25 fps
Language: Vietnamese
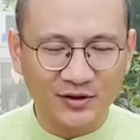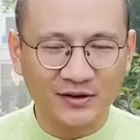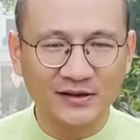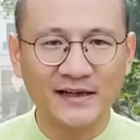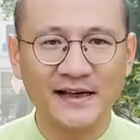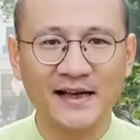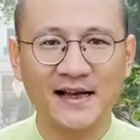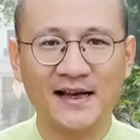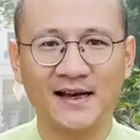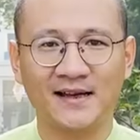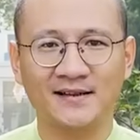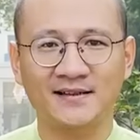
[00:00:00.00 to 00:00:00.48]
cho
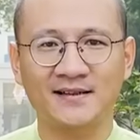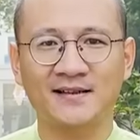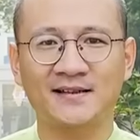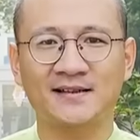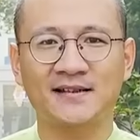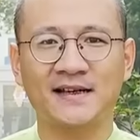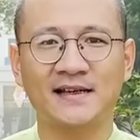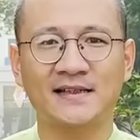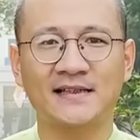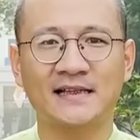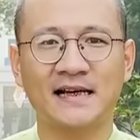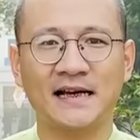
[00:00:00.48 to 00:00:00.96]
ta là rất
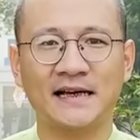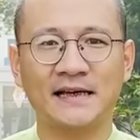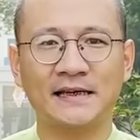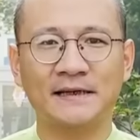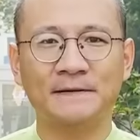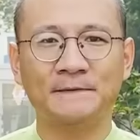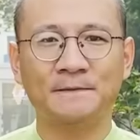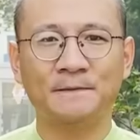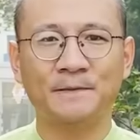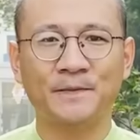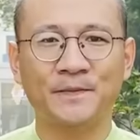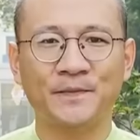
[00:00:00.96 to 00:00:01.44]
dễ dãi
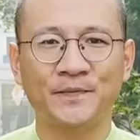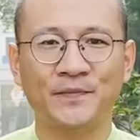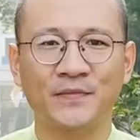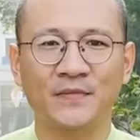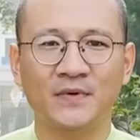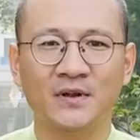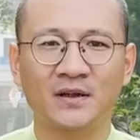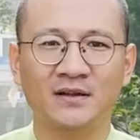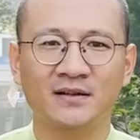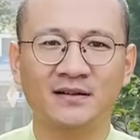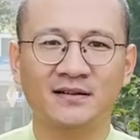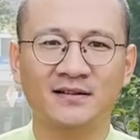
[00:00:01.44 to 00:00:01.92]

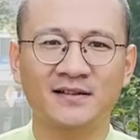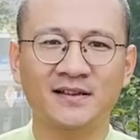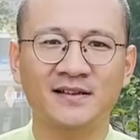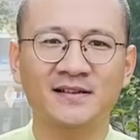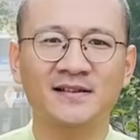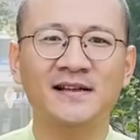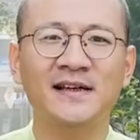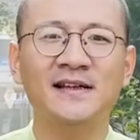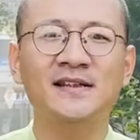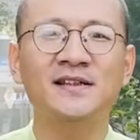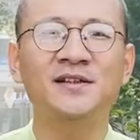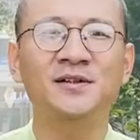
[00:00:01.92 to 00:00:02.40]
rất
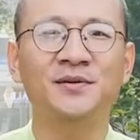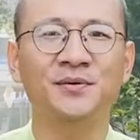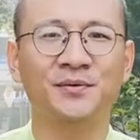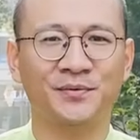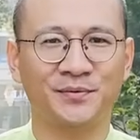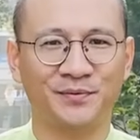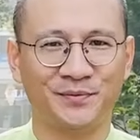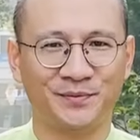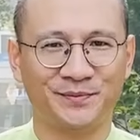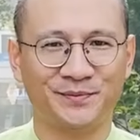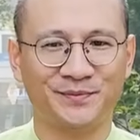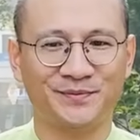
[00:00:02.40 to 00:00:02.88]
dễ chịu
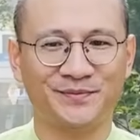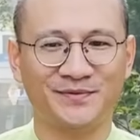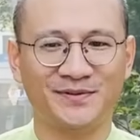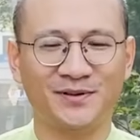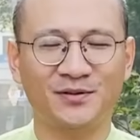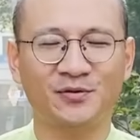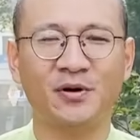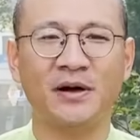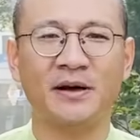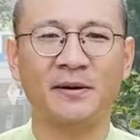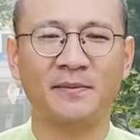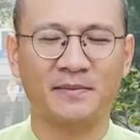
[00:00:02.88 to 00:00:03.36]

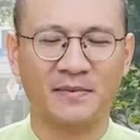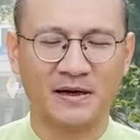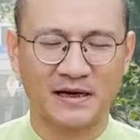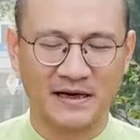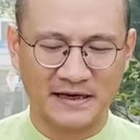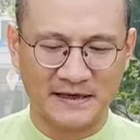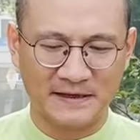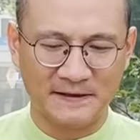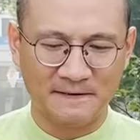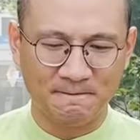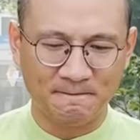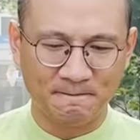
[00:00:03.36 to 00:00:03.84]
rất thoải
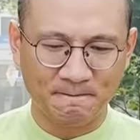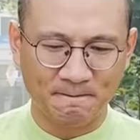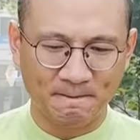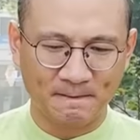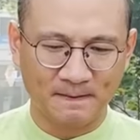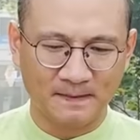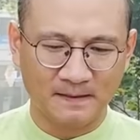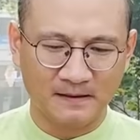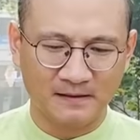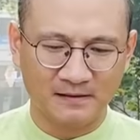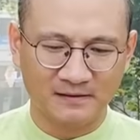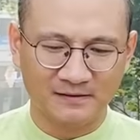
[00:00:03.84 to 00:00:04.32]
mái
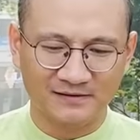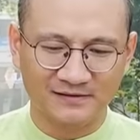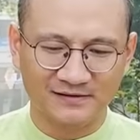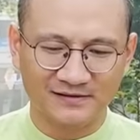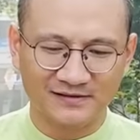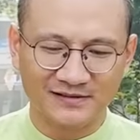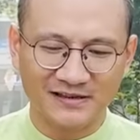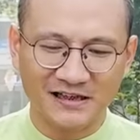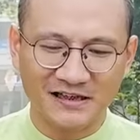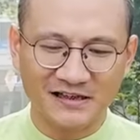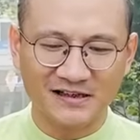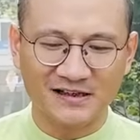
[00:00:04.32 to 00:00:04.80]

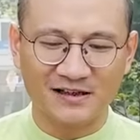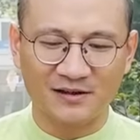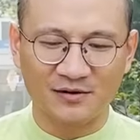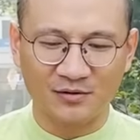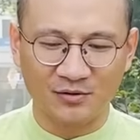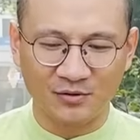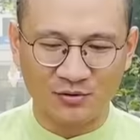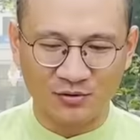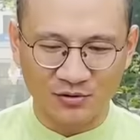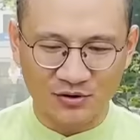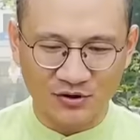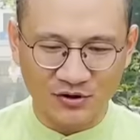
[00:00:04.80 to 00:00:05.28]
ta
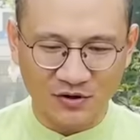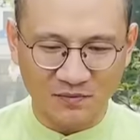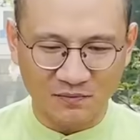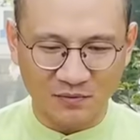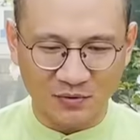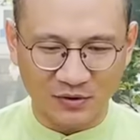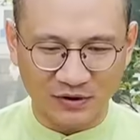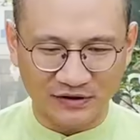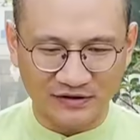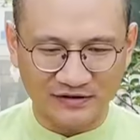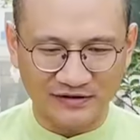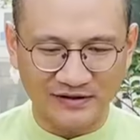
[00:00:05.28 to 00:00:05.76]
cầu cho
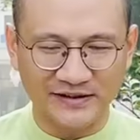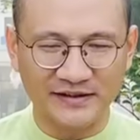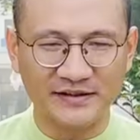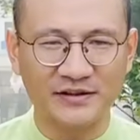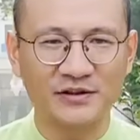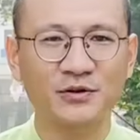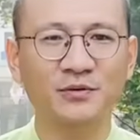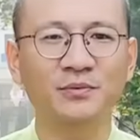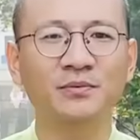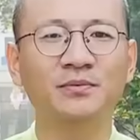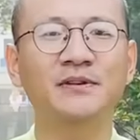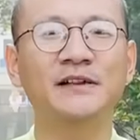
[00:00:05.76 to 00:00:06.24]
một người
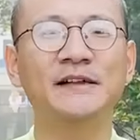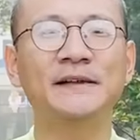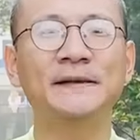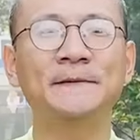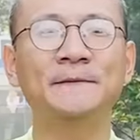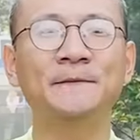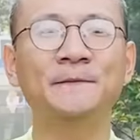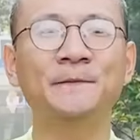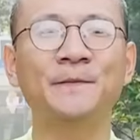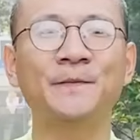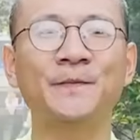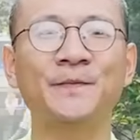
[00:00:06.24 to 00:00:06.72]
trung
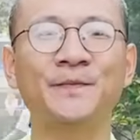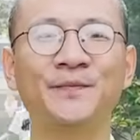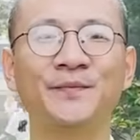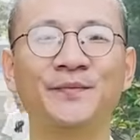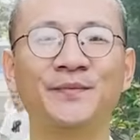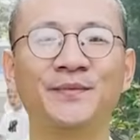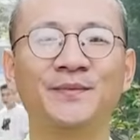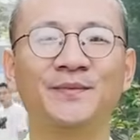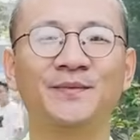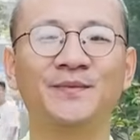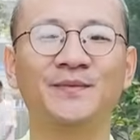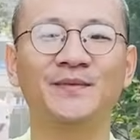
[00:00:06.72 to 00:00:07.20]
tính
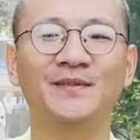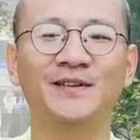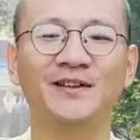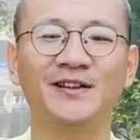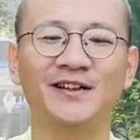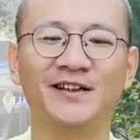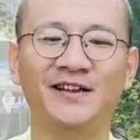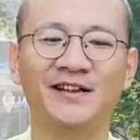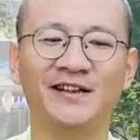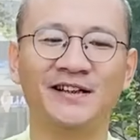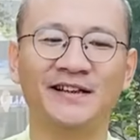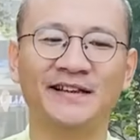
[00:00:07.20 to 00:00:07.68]

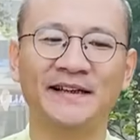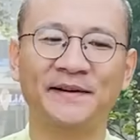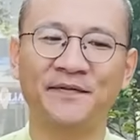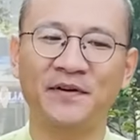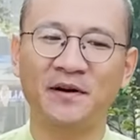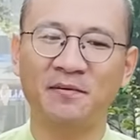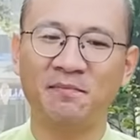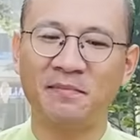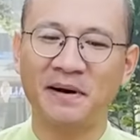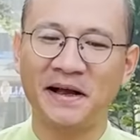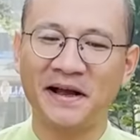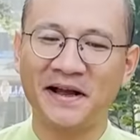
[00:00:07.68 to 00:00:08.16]
thì ta
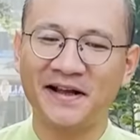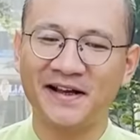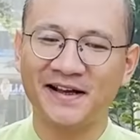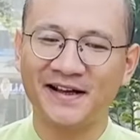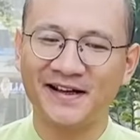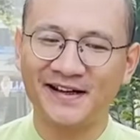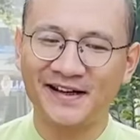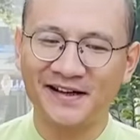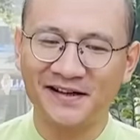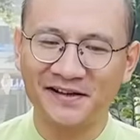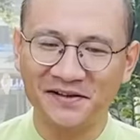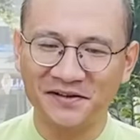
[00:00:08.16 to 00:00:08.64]
vẫn mang
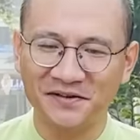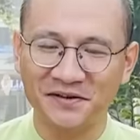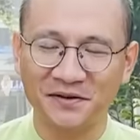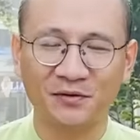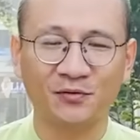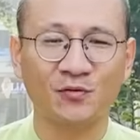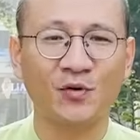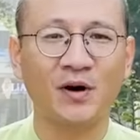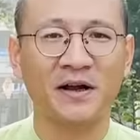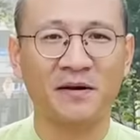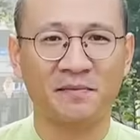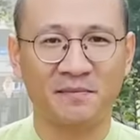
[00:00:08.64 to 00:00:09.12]
cái năng
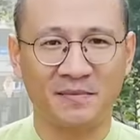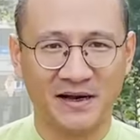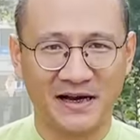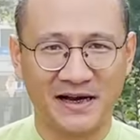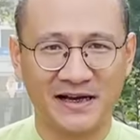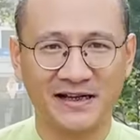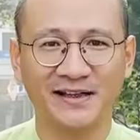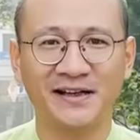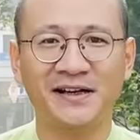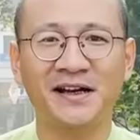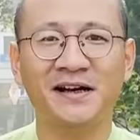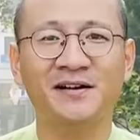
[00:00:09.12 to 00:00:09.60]
lượng thoải
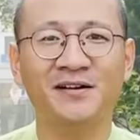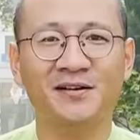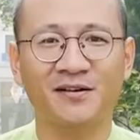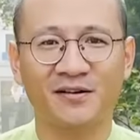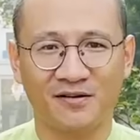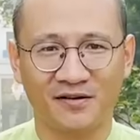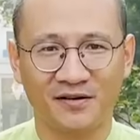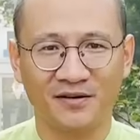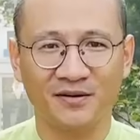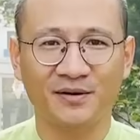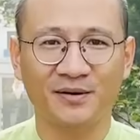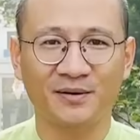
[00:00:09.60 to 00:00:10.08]
mái ta đang
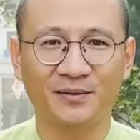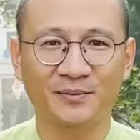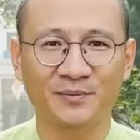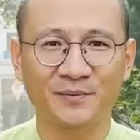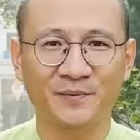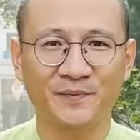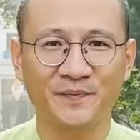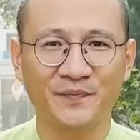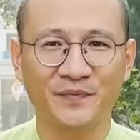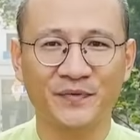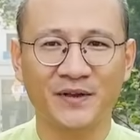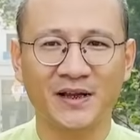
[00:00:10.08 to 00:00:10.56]
có
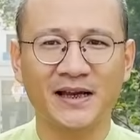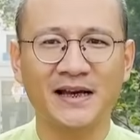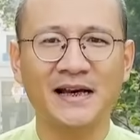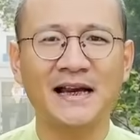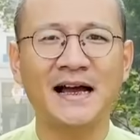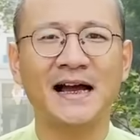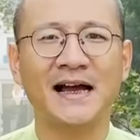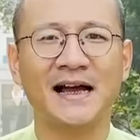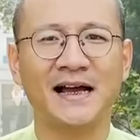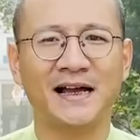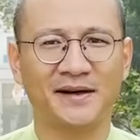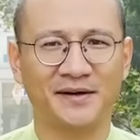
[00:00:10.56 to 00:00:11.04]
cái
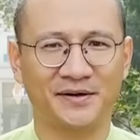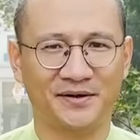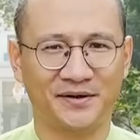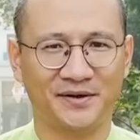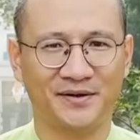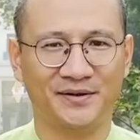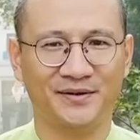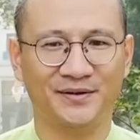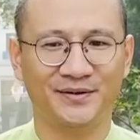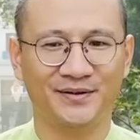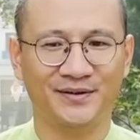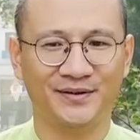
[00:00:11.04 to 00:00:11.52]
đà
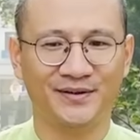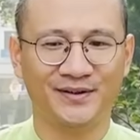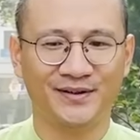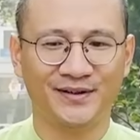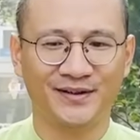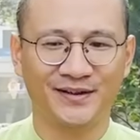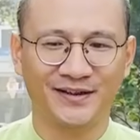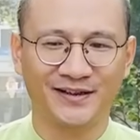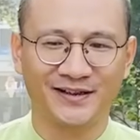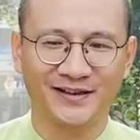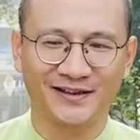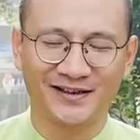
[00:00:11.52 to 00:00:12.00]
đó
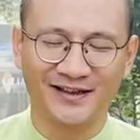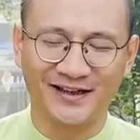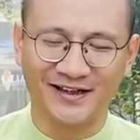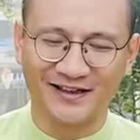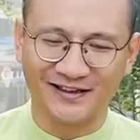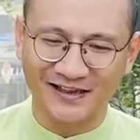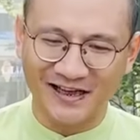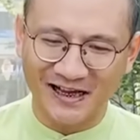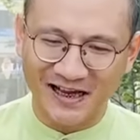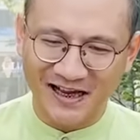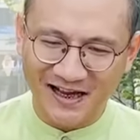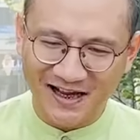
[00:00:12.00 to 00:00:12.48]
để
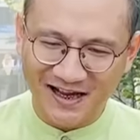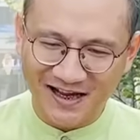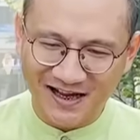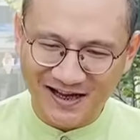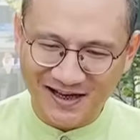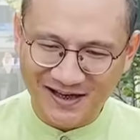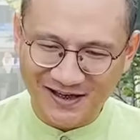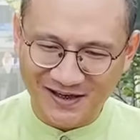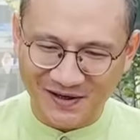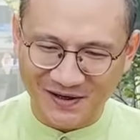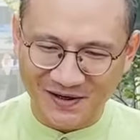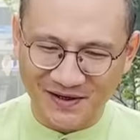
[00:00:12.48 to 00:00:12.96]

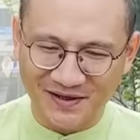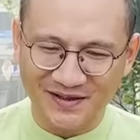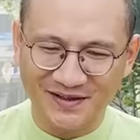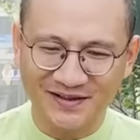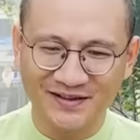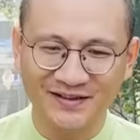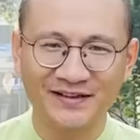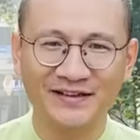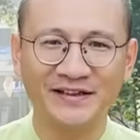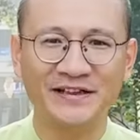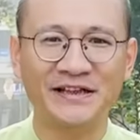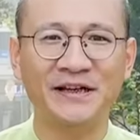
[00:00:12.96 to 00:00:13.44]
ta
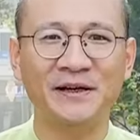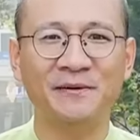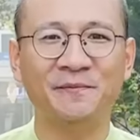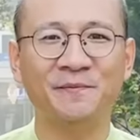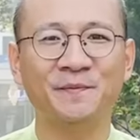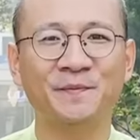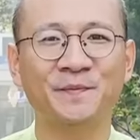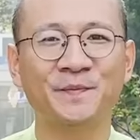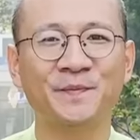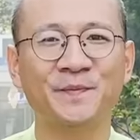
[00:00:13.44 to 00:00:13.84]
niệm